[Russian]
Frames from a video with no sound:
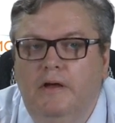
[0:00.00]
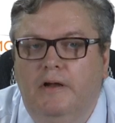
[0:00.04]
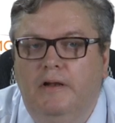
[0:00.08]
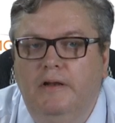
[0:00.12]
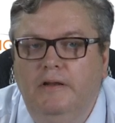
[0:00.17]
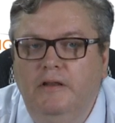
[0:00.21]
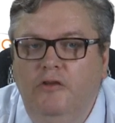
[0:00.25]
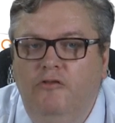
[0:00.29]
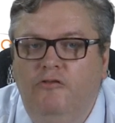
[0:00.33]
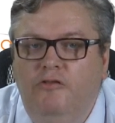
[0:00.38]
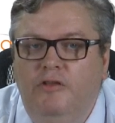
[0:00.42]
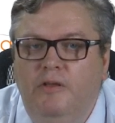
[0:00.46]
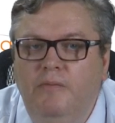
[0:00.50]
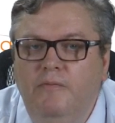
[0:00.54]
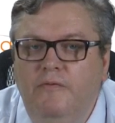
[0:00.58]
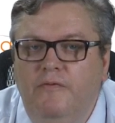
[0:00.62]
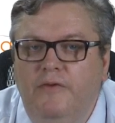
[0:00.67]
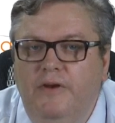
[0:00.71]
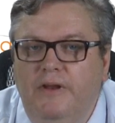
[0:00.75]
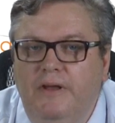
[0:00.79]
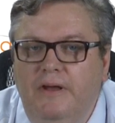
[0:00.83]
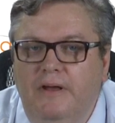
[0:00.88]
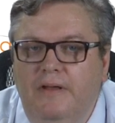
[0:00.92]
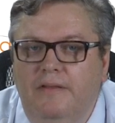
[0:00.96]
Клиническими
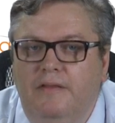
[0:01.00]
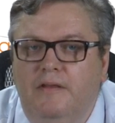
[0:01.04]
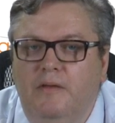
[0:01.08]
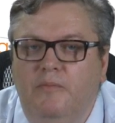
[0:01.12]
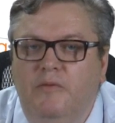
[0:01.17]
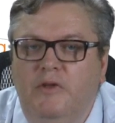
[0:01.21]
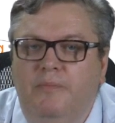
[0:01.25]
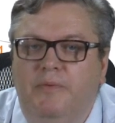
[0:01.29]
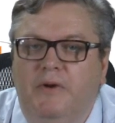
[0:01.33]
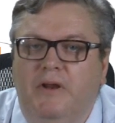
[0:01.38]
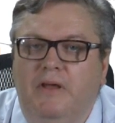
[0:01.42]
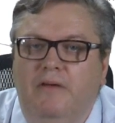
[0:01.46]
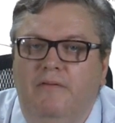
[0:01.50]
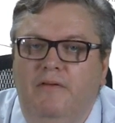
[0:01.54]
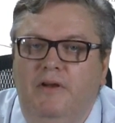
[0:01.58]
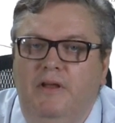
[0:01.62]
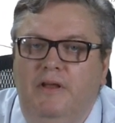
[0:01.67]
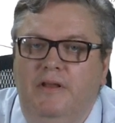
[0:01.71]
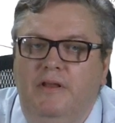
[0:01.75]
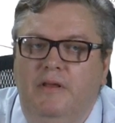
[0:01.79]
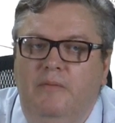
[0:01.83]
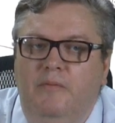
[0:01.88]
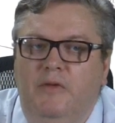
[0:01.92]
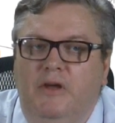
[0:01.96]
вариантами и
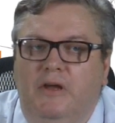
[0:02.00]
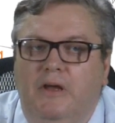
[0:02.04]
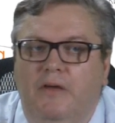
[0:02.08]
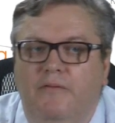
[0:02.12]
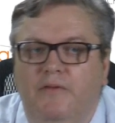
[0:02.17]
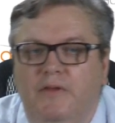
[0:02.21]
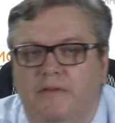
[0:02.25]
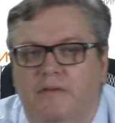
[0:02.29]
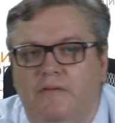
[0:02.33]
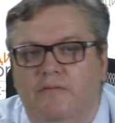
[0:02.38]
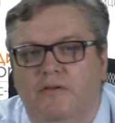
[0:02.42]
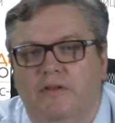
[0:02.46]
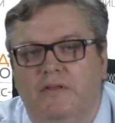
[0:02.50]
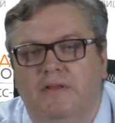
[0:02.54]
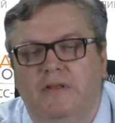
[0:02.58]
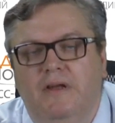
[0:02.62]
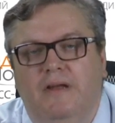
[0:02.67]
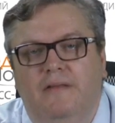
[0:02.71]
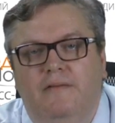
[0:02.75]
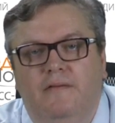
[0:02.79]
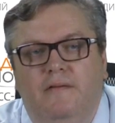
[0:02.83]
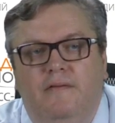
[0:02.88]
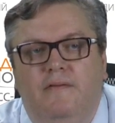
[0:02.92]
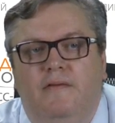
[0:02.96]
проявлениями
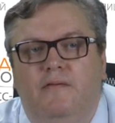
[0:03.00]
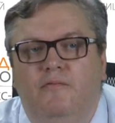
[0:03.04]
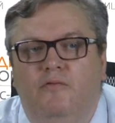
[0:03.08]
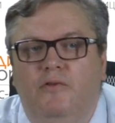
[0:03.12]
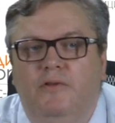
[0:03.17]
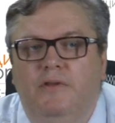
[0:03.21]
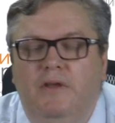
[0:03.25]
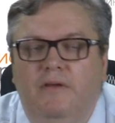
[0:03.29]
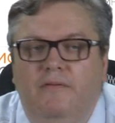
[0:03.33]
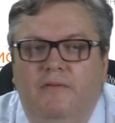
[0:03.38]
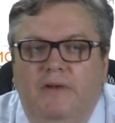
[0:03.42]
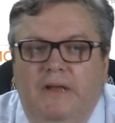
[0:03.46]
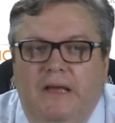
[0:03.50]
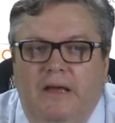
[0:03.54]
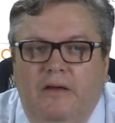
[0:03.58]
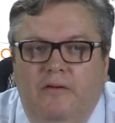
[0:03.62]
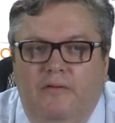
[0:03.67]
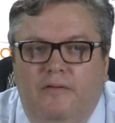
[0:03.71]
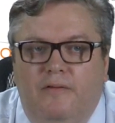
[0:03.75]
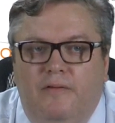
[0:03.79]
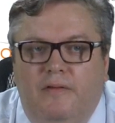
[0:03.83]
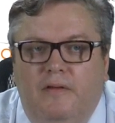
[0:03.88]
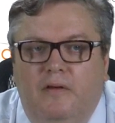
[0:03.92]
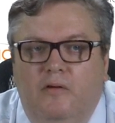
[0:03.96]
COVID-19 сегодня
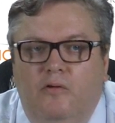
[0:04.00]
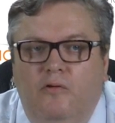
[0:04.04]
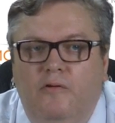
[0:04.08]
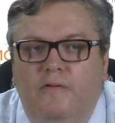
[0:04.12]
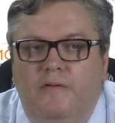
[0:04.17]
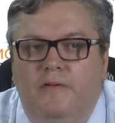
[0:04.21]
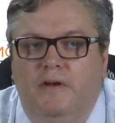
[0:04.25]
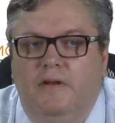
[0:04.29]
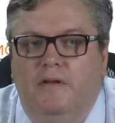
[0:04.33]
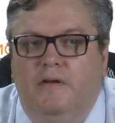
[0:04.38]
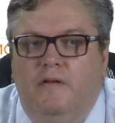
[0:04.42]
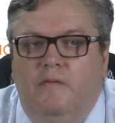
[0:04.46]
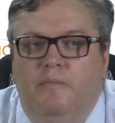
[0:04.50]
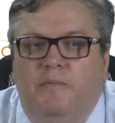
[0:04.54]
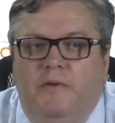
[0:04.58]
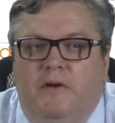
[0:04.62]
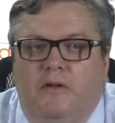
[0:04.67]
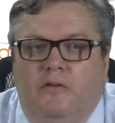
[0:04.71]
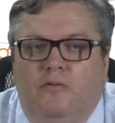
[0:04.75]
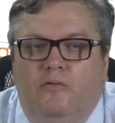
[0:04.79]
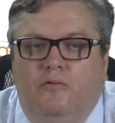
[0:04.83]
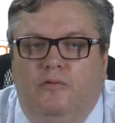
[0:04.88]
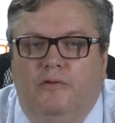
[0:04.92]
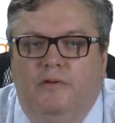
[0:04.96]
являются острые
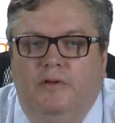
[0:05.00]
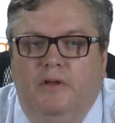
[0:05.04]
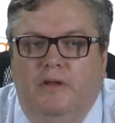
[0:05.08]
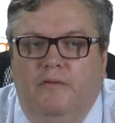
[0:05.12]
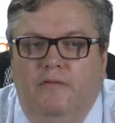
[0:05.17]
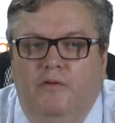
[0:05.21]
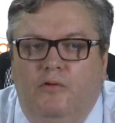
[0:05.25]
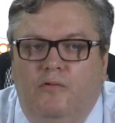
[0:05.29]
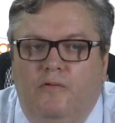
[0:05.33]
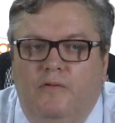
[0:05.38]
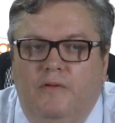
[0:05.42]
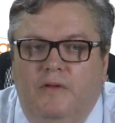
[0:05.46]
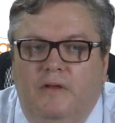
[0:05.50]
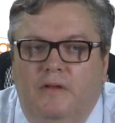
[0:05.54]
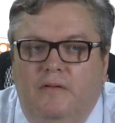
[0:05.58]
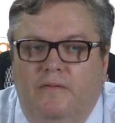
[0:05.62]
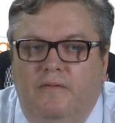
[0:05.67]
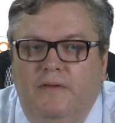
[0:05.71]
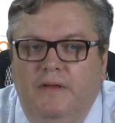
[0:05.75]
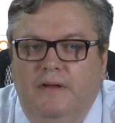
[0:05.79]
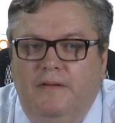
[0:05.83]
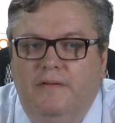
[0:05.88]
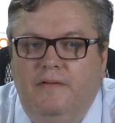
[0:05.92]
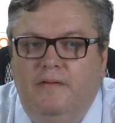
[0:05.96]
респираторные вирусные
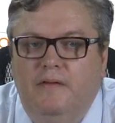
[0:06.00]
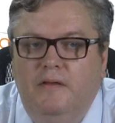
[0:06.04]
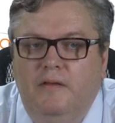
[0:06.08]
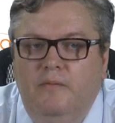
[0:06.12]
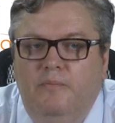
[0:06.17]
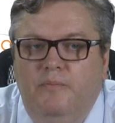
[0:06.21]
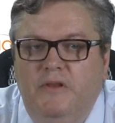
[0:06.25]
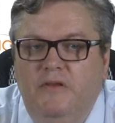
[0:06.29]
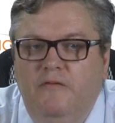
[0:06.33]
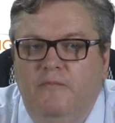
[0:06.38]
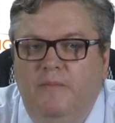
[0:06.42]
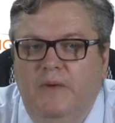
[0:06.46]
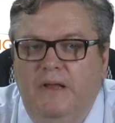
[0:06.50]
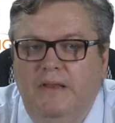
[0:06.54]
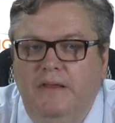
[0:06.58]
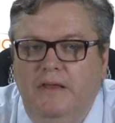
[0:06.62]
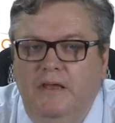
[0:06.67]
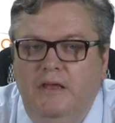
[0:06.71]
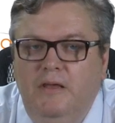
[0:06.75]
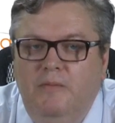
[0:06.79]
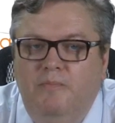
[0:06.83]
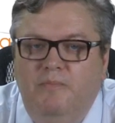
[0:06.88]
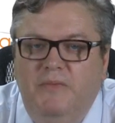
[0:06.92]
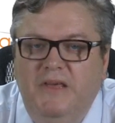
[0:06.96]
инфекции,
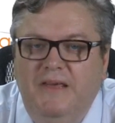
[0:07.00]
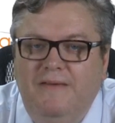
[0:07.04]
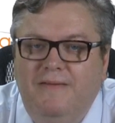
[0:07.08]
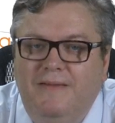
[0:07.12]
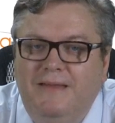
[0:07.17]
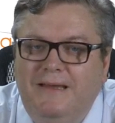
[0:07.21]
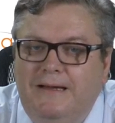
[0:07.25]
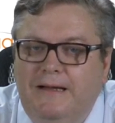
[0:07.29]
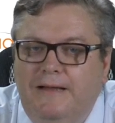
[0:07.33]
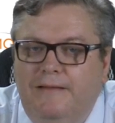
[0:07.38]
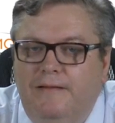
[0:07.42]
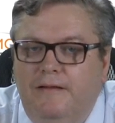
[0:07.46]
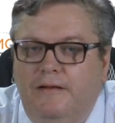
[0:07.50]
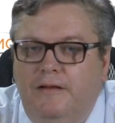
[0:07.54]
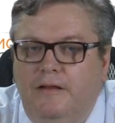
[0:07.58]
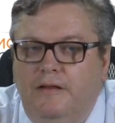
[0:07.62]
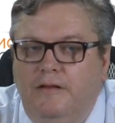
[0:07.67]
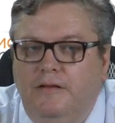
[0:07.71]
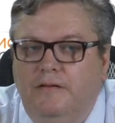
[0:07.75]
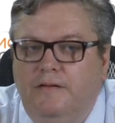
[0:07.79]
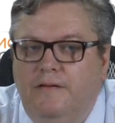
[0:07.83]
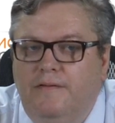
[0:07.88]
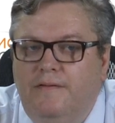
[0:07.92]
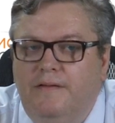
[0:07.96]
пневмонии без дыхательной
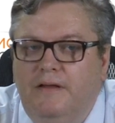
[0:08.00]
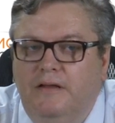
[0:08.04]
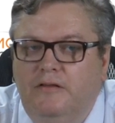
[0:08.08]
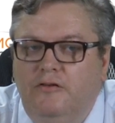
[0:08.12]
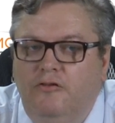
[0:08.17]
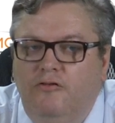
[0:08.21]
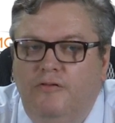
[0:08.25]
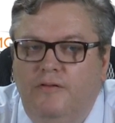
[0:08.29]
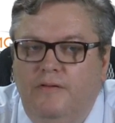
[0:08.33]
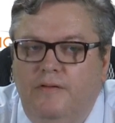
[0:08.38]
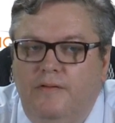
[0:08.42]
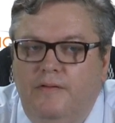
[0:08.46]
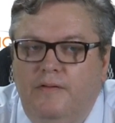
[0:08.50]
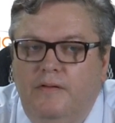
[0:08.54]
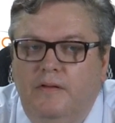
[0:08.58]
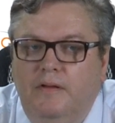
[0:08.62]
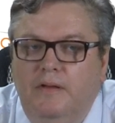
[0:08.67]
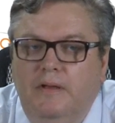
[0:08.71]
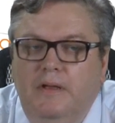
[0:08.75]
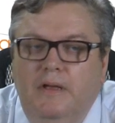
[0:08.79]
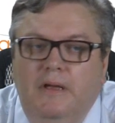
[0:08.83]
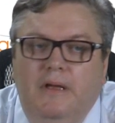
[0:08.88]
недостаточности,